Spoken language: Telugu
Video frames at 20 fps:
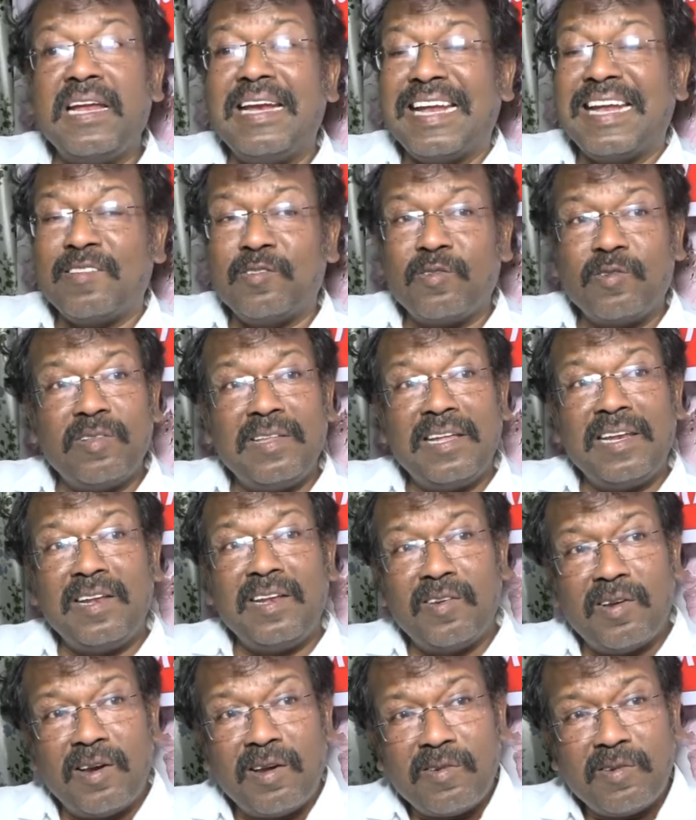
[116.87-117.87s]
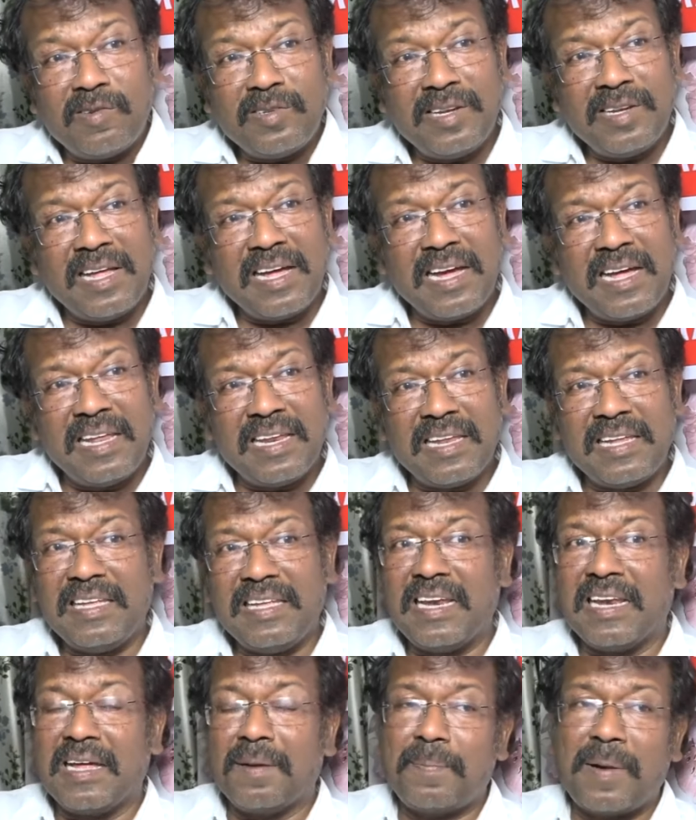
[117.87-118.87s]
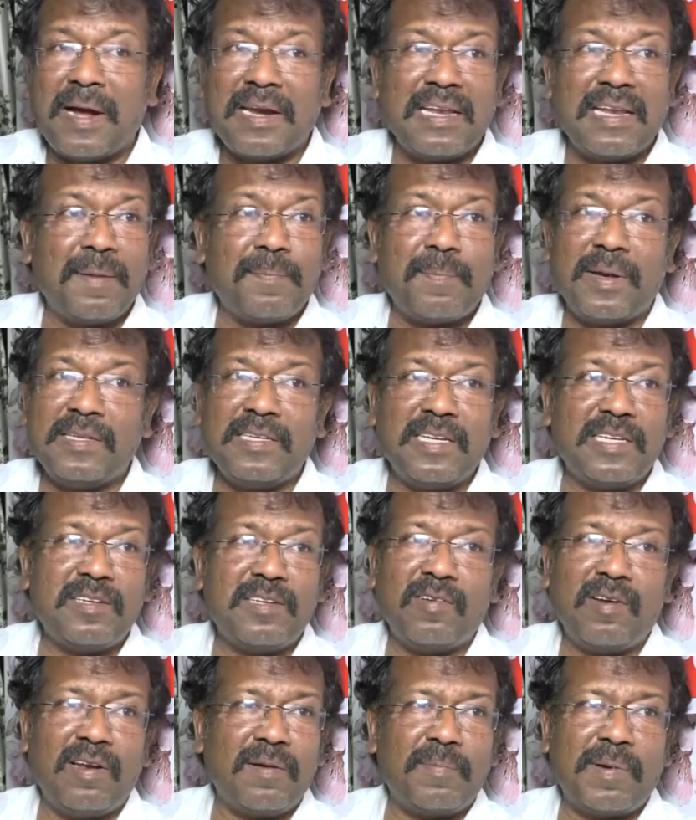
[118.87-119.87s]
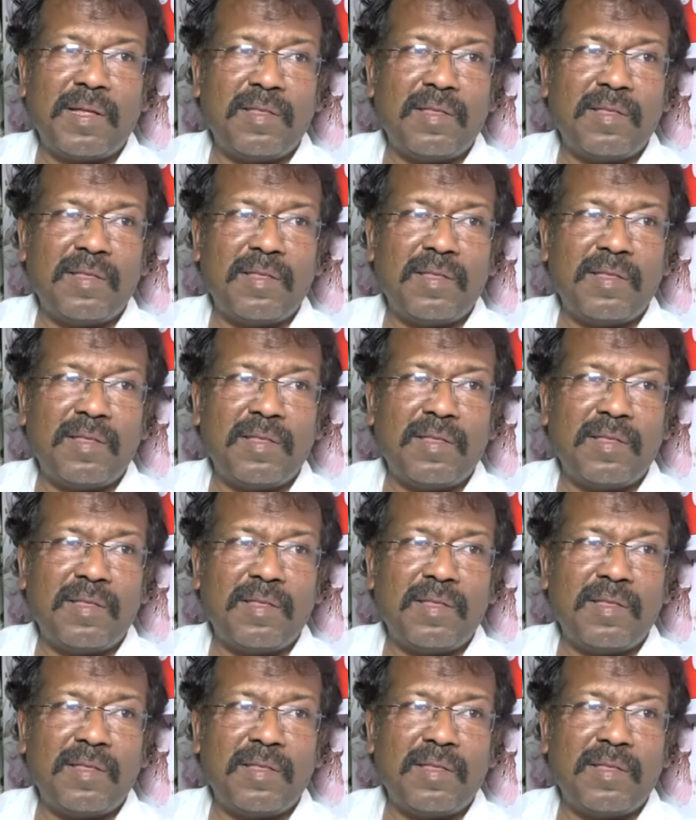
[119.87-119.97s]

ఇండ్ల చుట్టూ తిరిగిన వాళ్ళకి వచ్చినాయి కానీ రియల్గా పార్టీలో పనిచేసిన వాళ్ళకి